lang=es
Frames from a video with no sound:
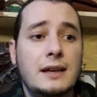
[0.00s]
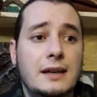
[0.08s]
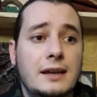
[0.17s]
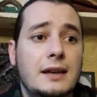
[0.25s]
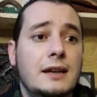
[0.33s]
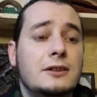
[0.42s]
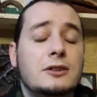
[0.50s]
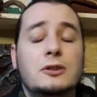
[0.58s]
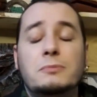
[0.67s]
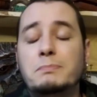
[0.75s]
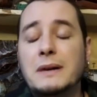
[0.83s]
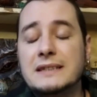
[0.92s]
Eh,
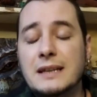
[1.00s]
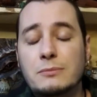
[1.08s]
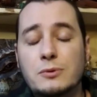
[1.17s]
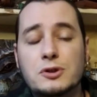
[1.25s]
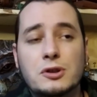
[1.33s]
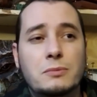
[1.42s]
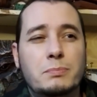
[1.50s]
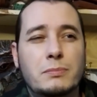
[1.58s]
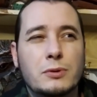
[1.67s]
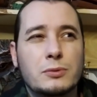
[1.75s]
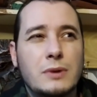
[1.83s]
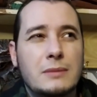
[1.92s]
esto pasa mucho
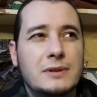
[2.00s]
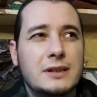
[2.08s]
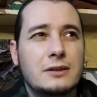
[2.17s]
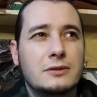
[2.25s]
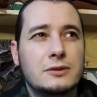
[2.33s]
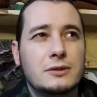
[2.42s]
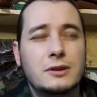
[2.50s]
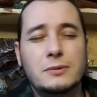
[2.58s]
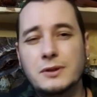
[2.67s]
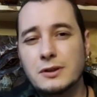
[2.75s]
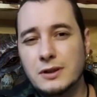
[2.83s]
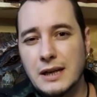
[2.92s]
puntualmente con todos los
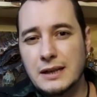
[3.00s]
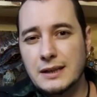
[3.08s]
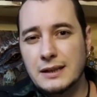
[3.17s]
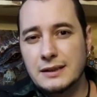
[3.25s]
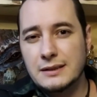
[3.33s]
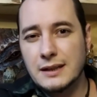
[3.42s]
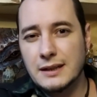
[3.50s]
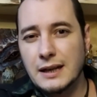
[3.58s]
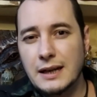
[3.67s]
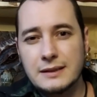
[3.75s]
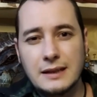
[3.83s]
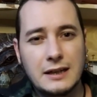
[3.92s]
videos que hay en
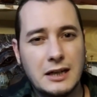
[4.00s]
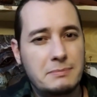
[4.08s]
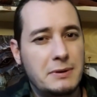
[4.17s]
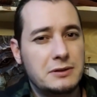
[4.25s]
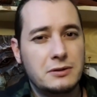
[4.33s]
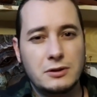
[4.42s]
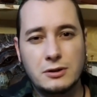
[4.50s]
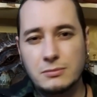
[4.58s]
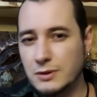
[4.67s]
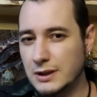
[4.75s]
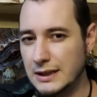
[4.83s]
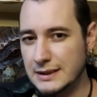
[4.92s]
internet al respecto de
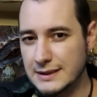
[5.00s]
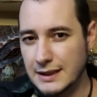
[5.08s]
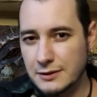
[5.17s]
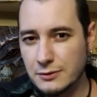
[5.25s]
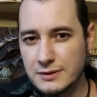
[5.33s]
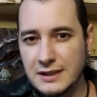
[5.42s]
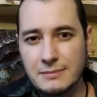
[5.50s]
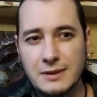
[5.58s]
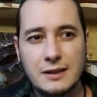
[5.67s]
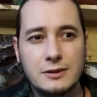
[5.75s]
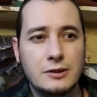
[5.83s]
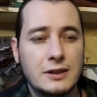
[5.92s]
cómo realizar
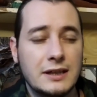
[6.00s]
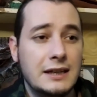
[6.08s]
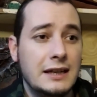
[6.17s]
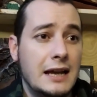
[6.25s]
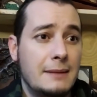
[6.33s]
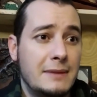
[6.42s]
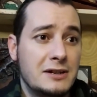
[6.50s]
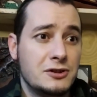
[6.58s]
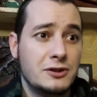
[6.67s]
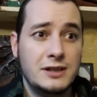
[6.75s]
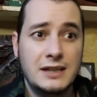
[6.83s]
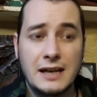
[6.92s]
endulzamientos, que la
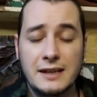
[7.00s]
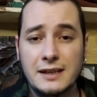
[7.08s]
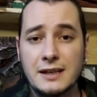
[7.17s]
mayoría